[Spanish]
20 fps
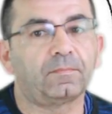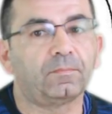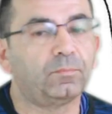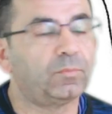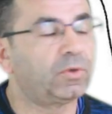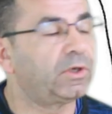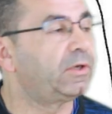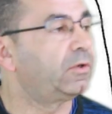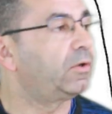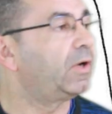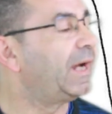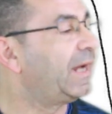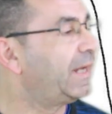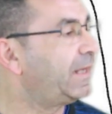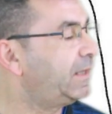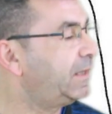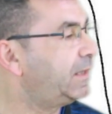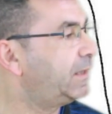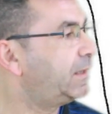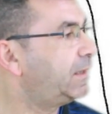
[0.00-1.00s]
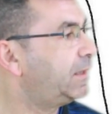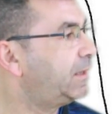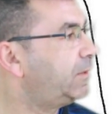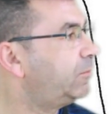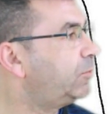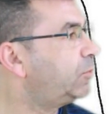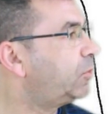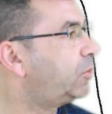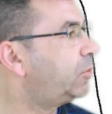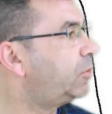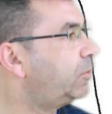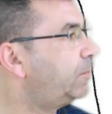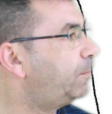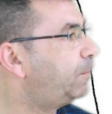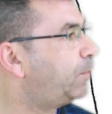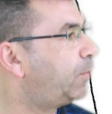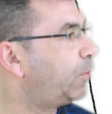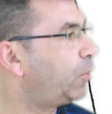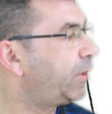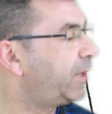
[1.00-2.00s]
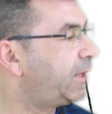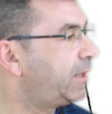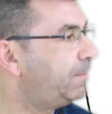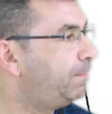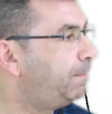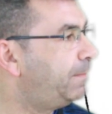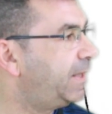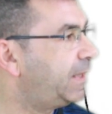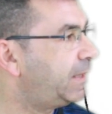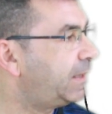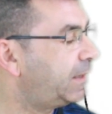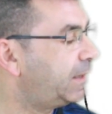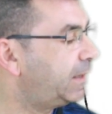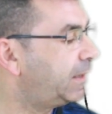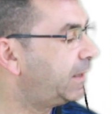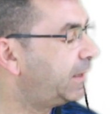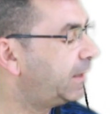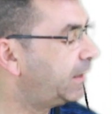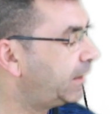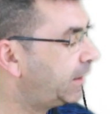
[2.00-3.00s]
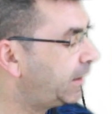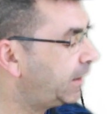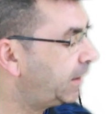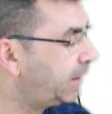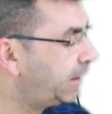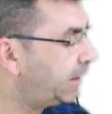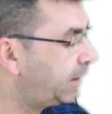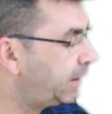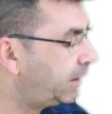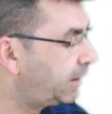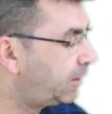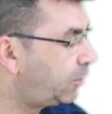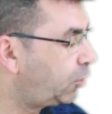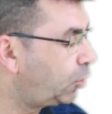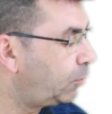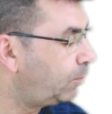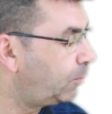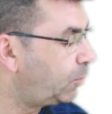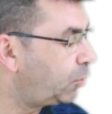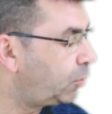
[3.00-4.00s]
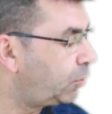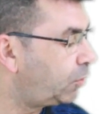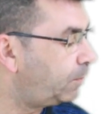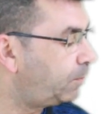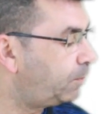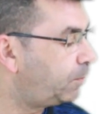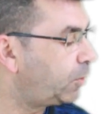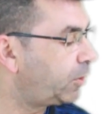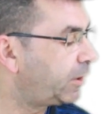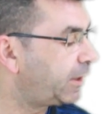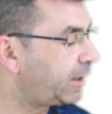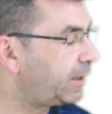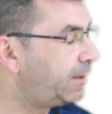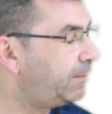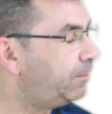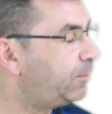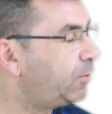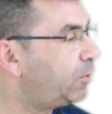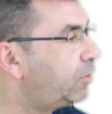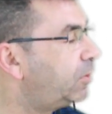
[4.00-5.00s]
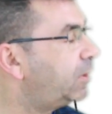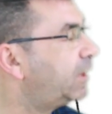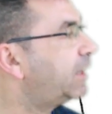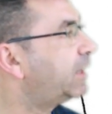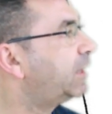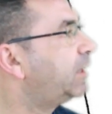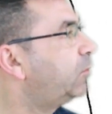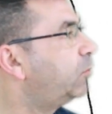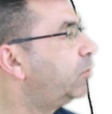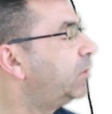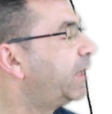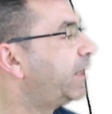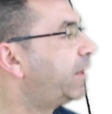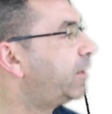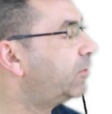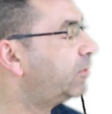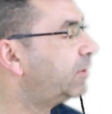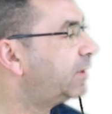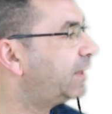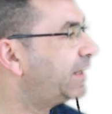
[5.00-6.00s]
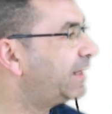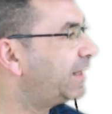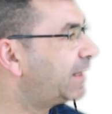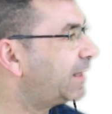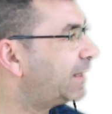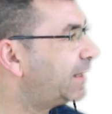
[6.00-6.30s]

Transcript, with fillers: Bueno, ahí en el dibujo podéis ver eh, cómo, por ejemplo, la articulación de la